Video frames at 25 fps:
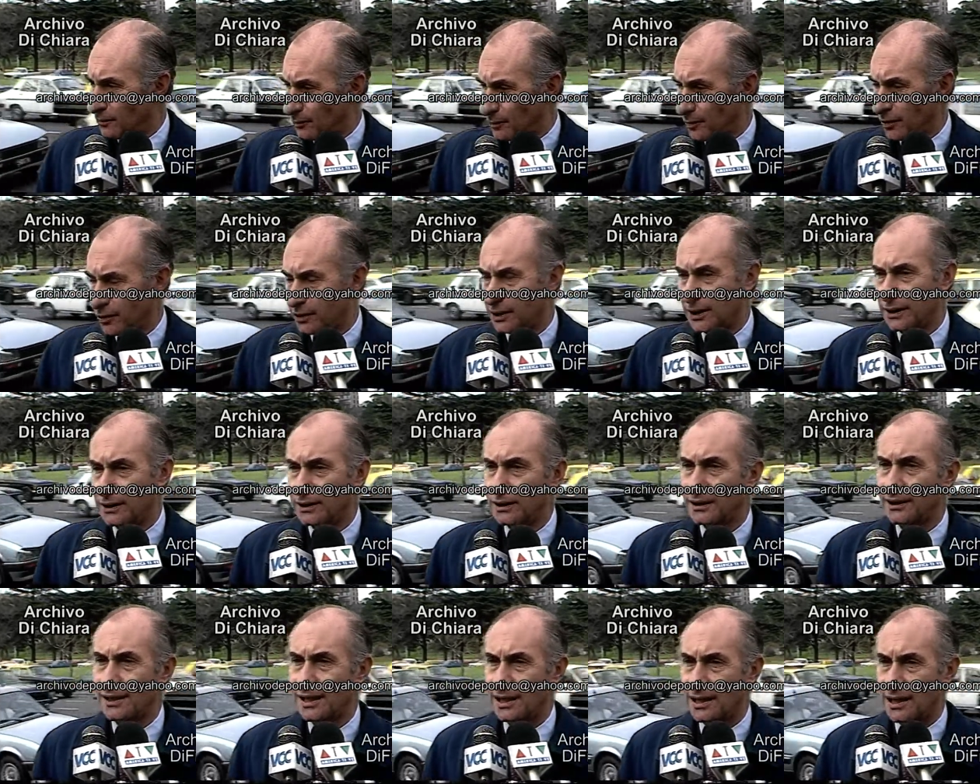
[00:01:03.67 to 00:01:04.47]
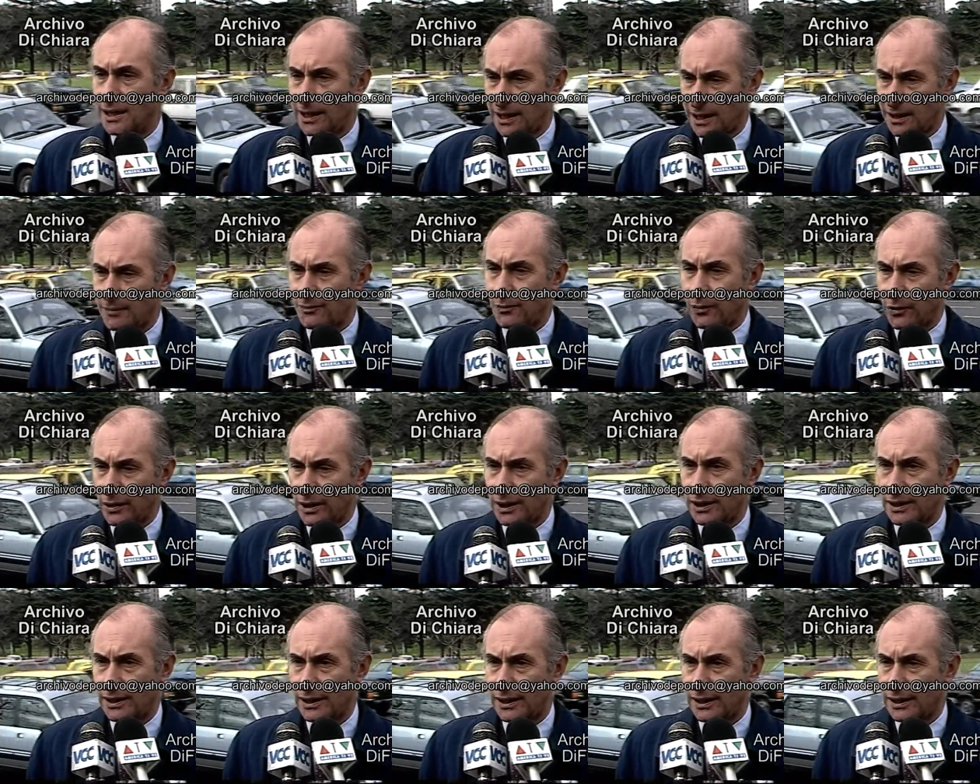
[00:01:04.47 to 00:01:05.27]
lo importante es dar el ejemplo
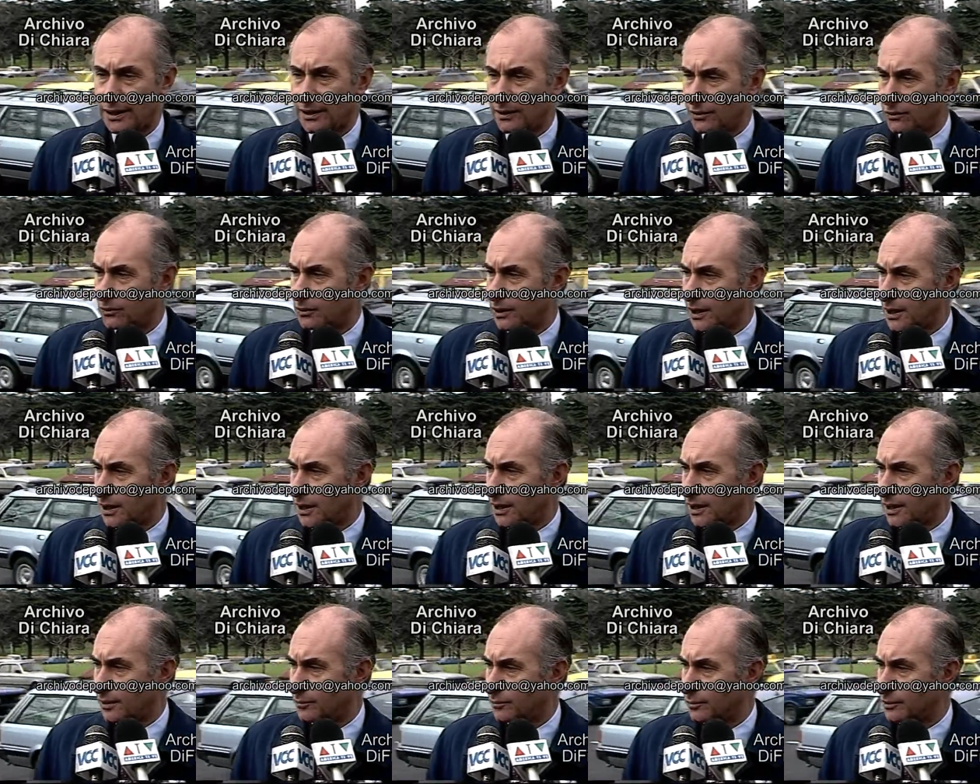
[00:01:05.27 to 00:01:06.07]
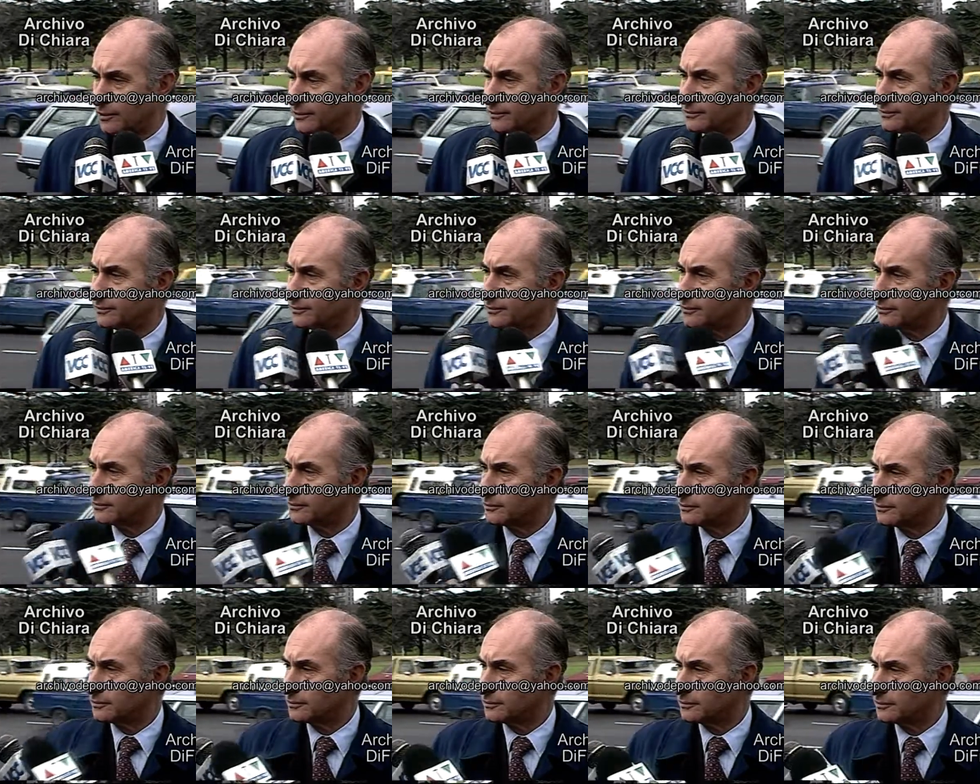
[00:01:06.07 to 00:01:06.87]
y él ha dejado un gran ejemplo. ¿Me
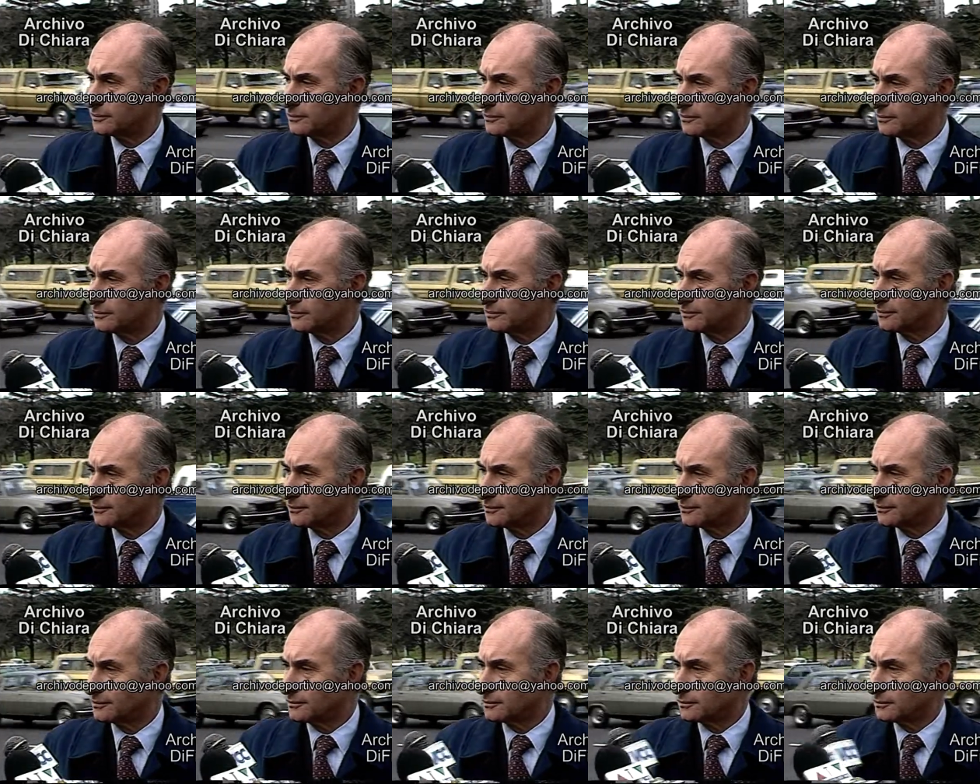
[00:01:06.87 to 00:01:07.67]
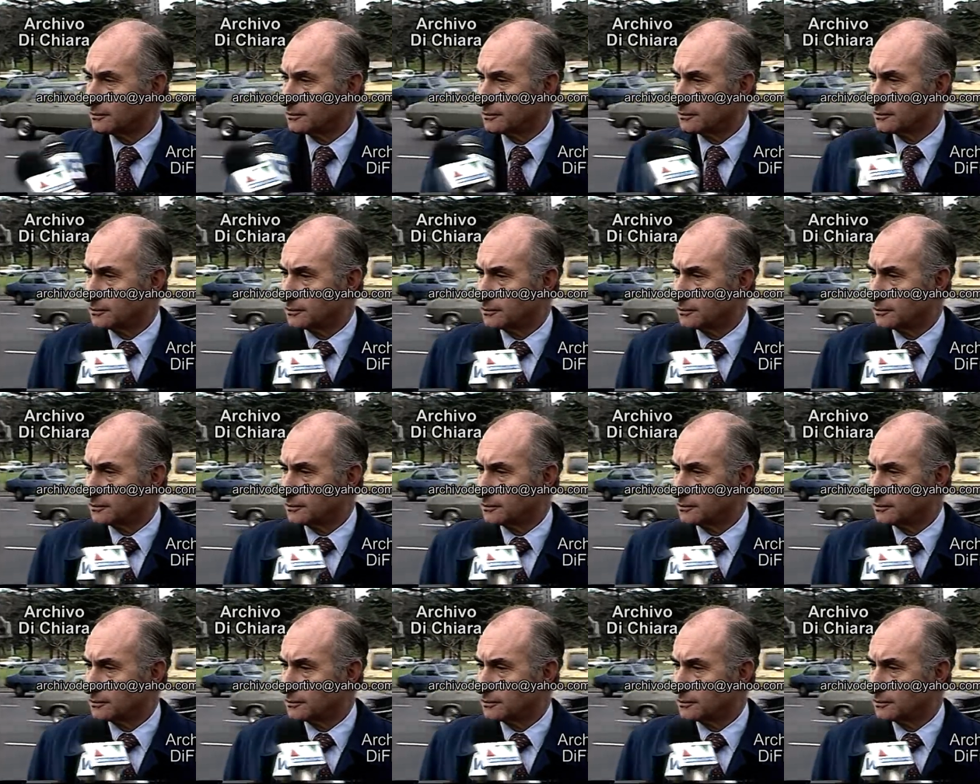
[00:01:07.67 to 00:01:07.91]
extrañó lo de Usandizaga?